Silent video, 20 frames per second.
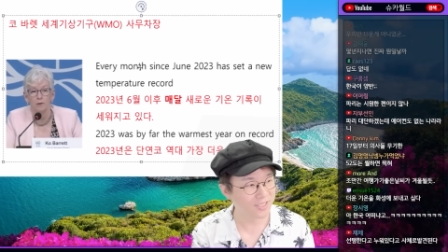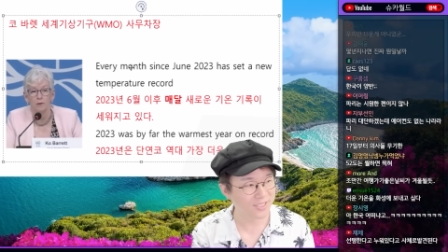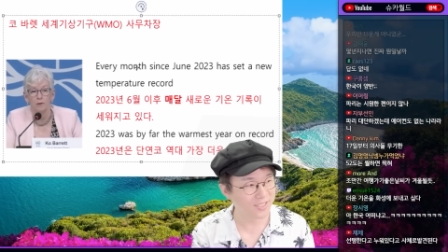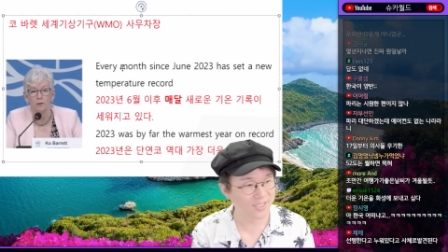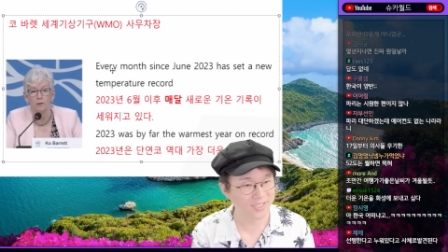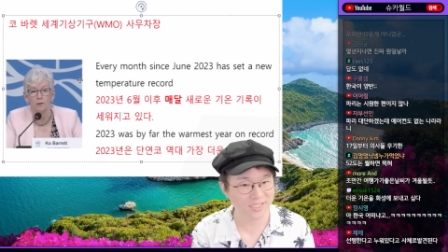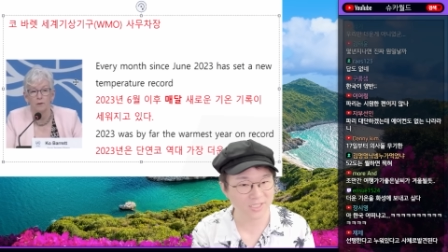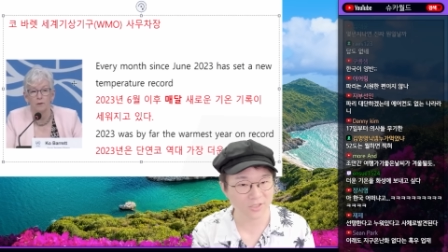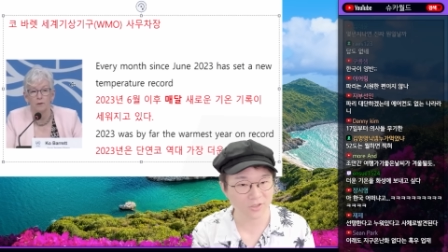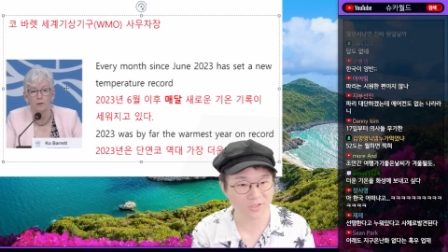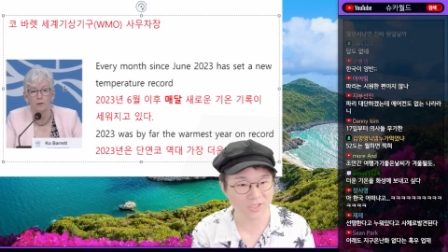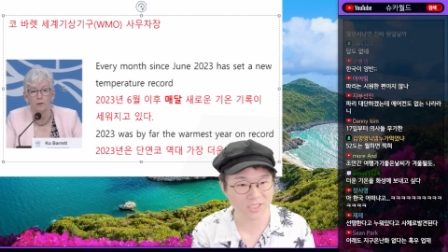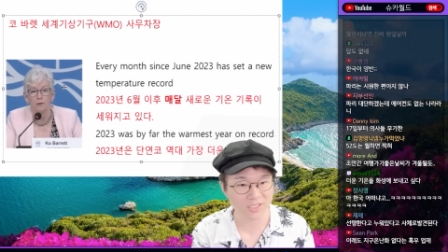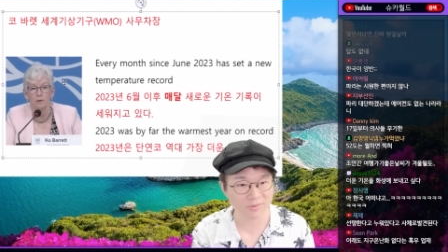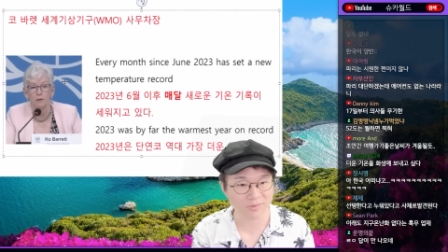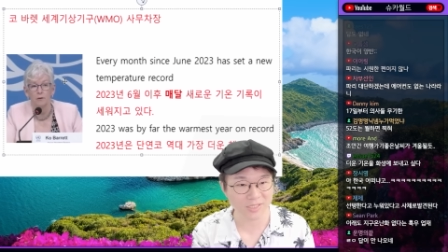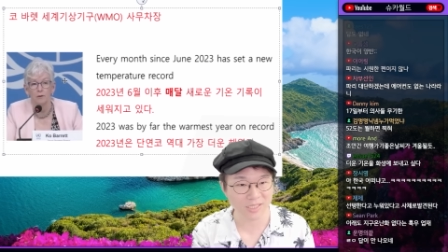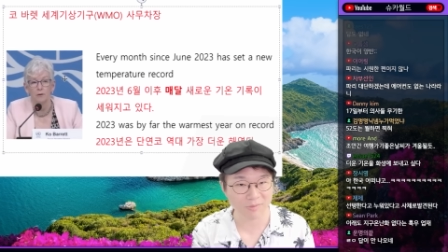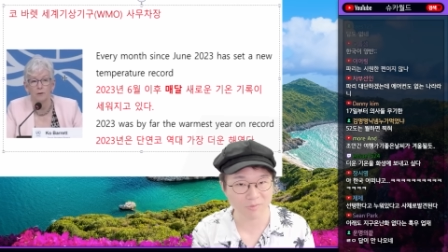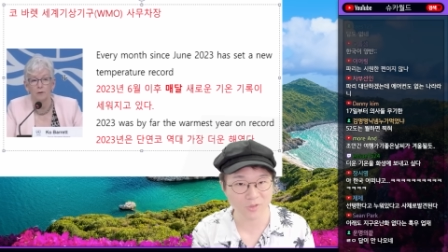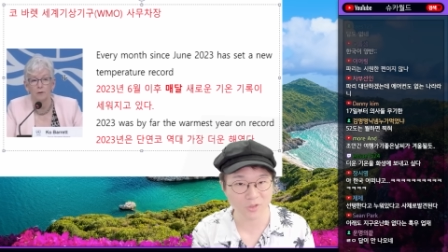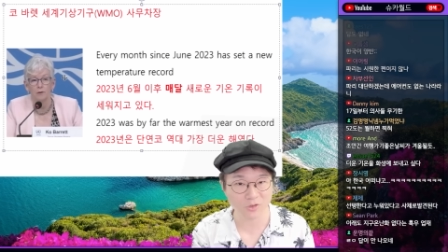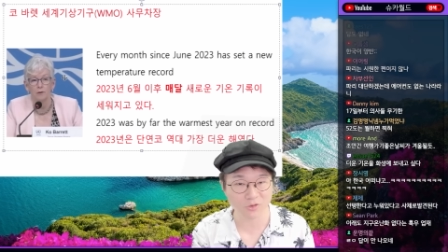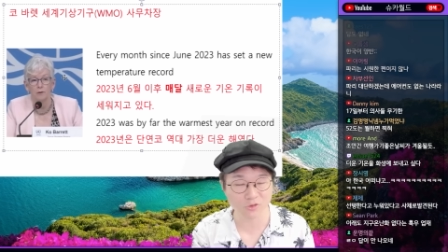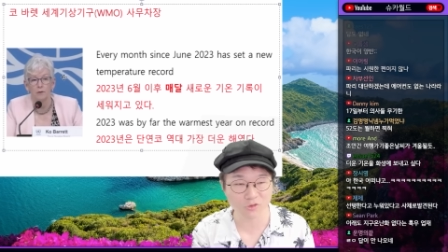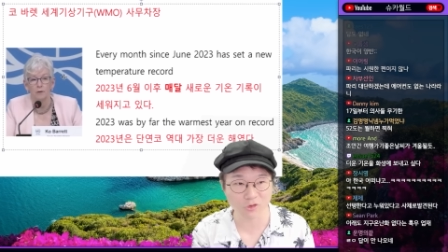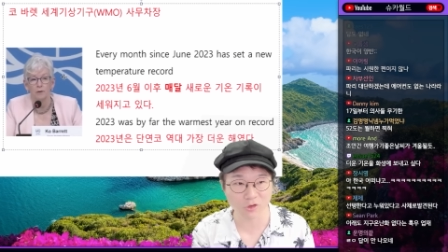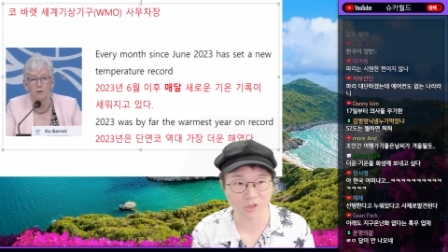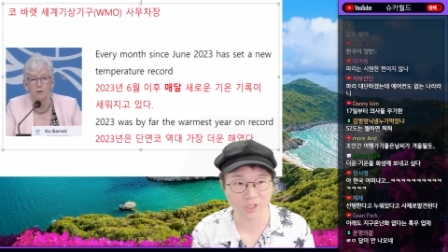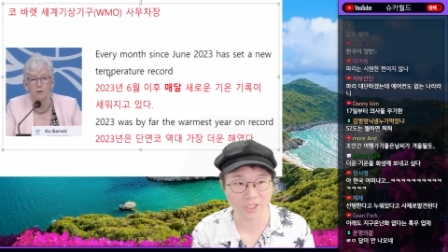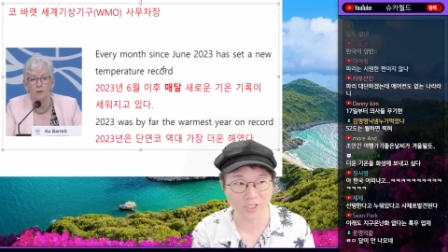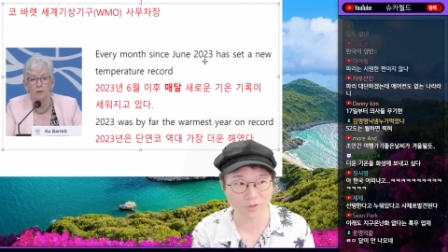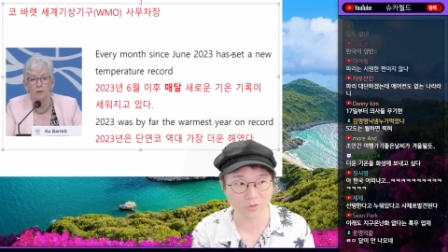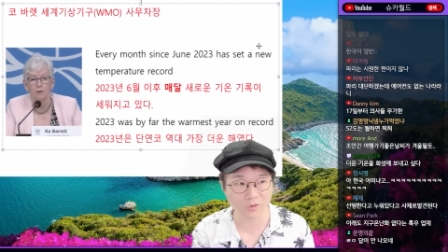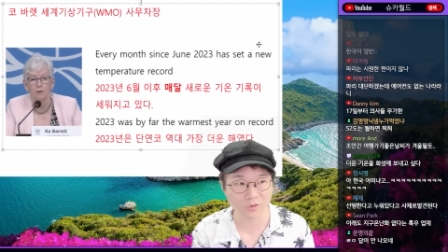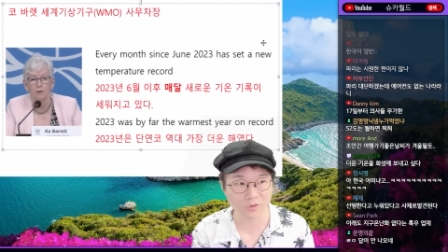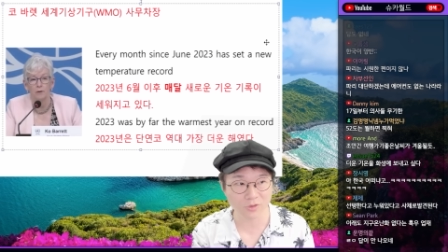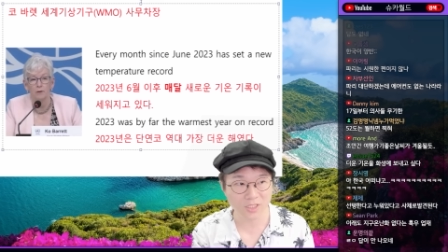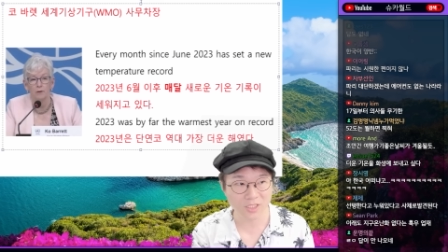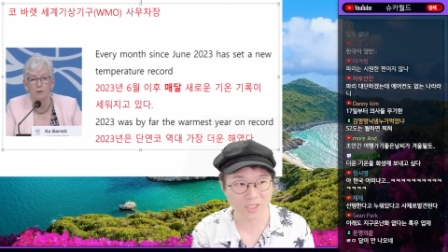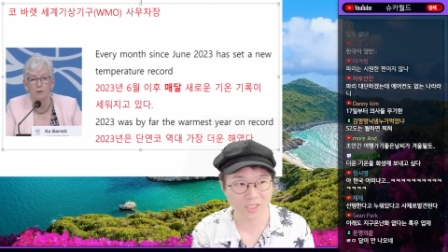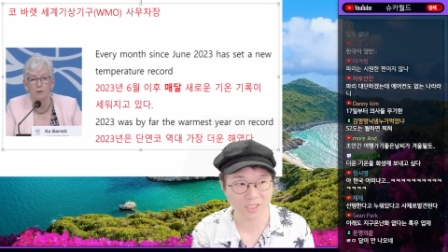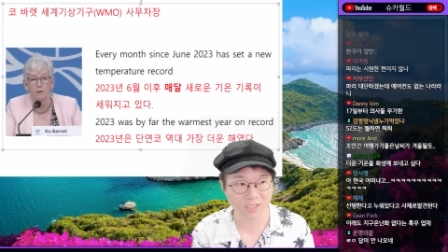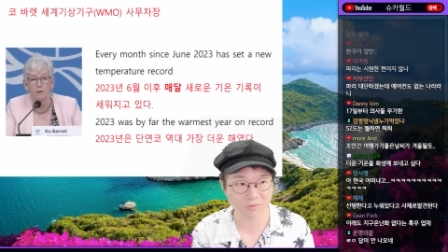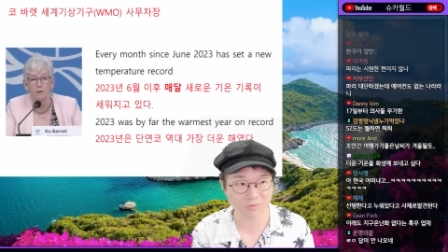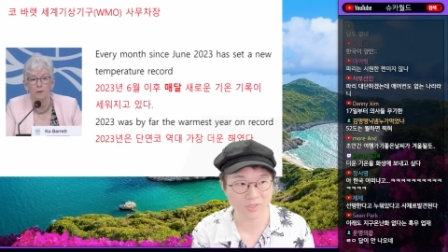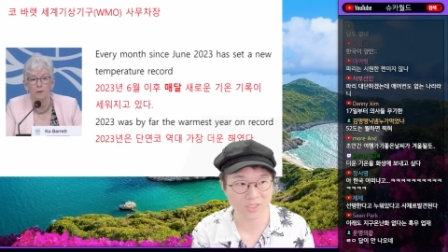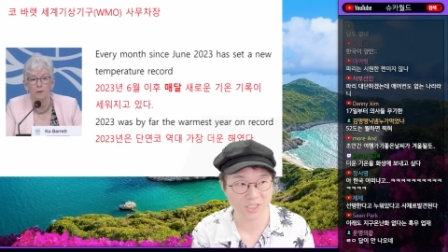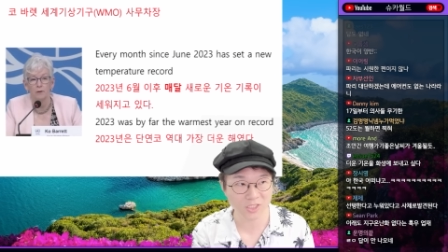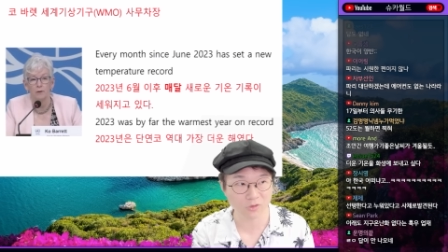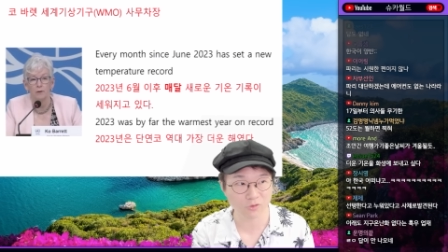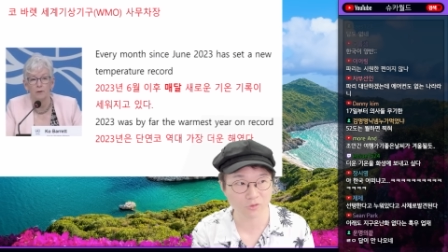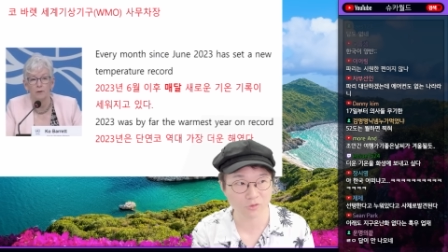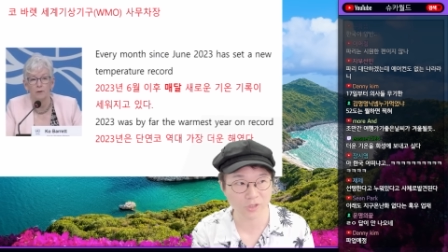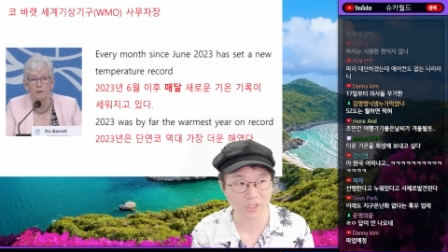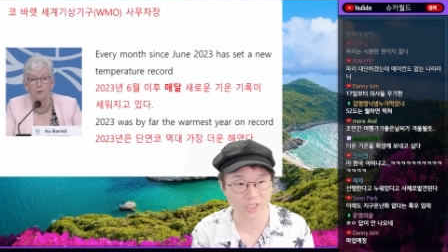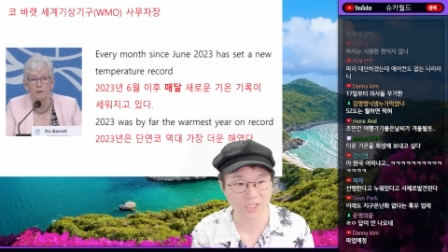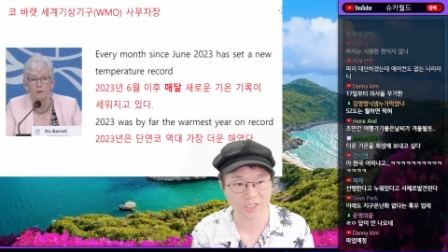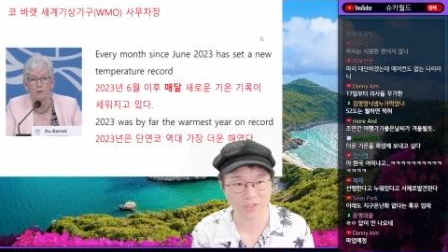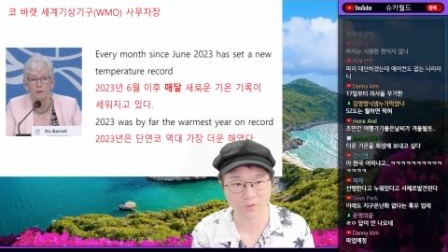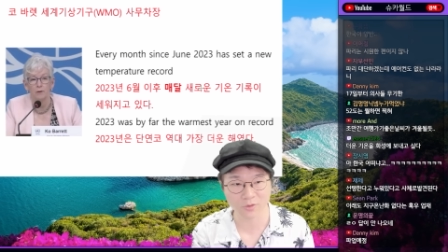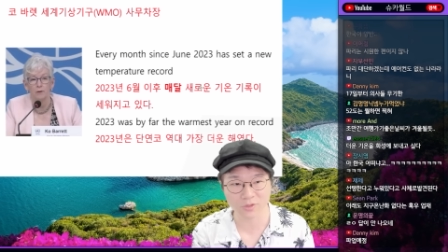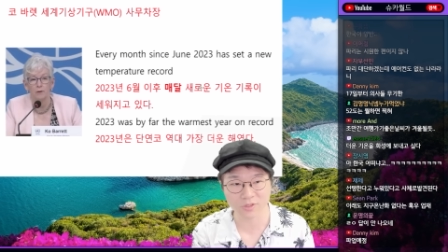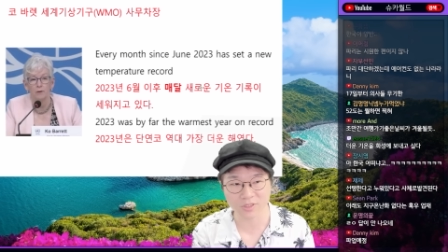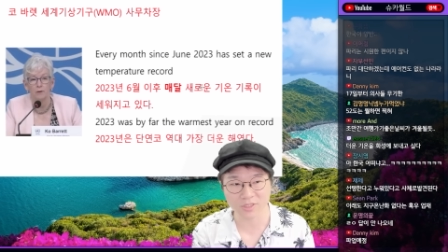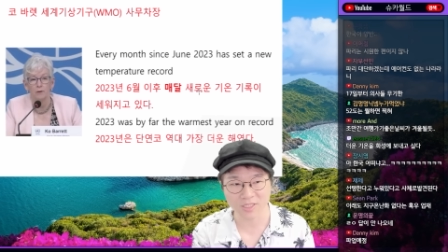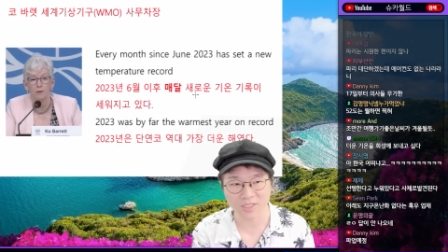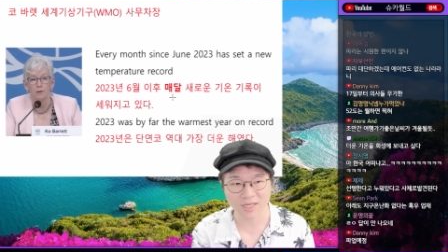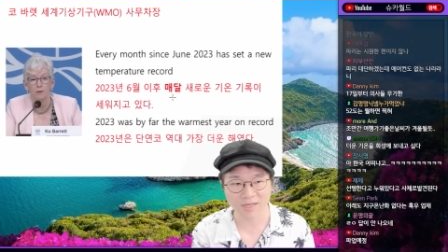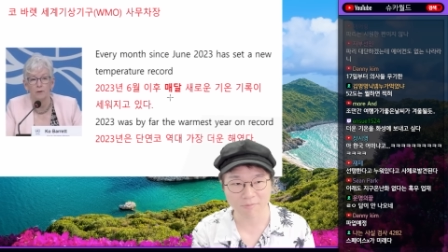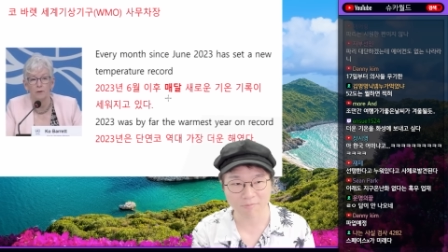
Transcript: 2023년 6월 이후 지금 지구의 기온은